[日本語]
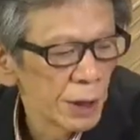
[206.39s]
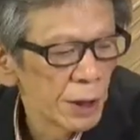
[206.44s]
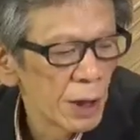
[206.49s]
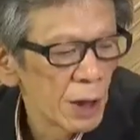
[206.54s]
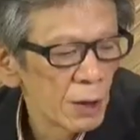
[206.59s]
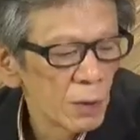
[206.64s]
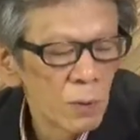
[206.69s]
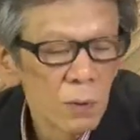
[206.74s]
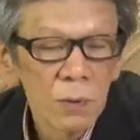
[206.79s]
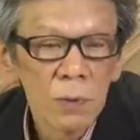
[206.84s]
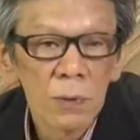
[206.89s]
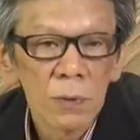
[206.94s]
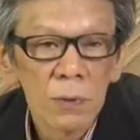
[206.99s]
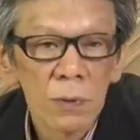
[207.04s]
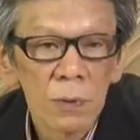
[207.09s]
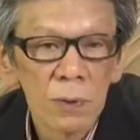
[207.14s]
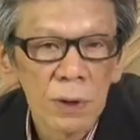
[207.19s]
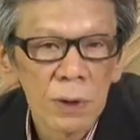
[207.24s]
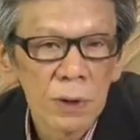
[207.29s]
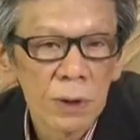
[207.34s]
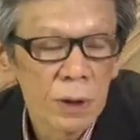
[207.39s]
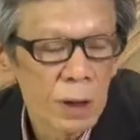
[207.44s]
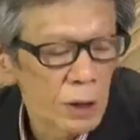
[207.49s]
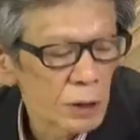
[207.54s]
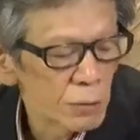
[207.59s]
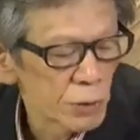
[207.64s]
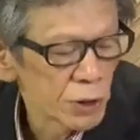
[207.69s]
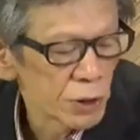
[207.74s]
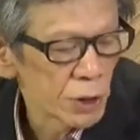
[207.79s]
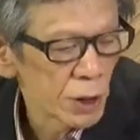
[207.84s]
意見広告を出
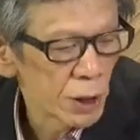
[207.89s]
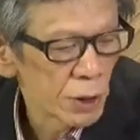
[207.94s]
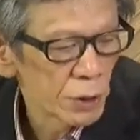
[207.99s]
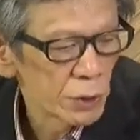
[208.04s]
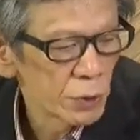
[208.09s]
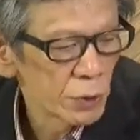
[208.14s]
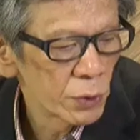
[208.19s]
しました。